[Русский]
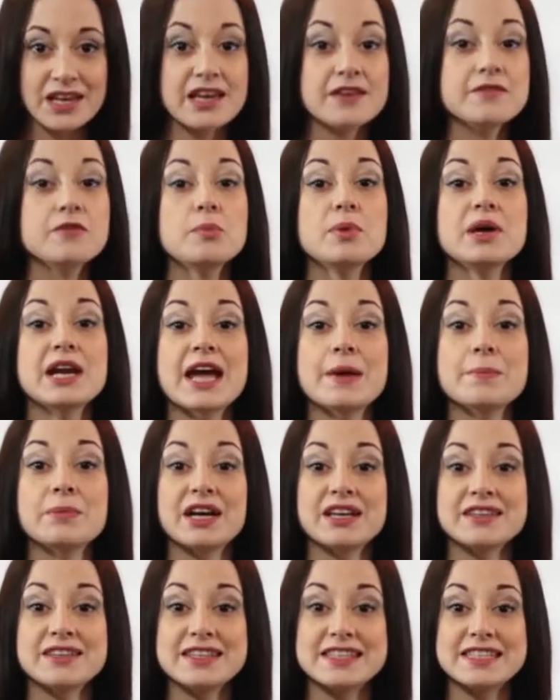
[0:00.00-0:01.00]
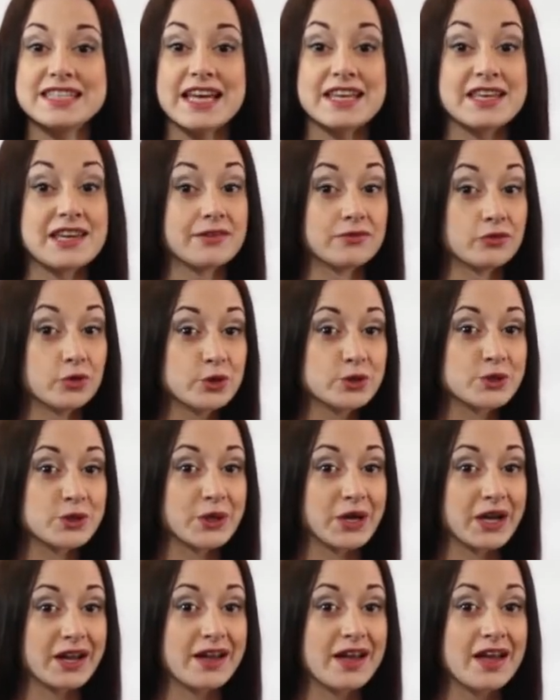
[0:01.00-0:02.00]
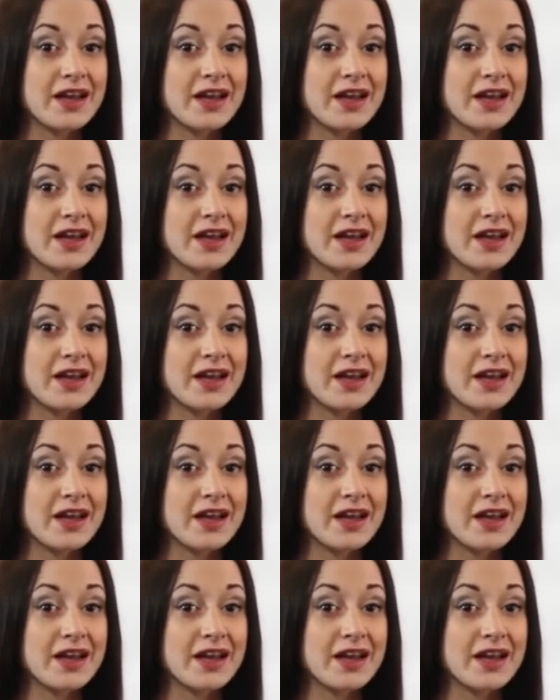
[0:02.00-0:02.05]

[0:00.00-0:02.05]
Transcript: и выбираем кондиционер воздуха,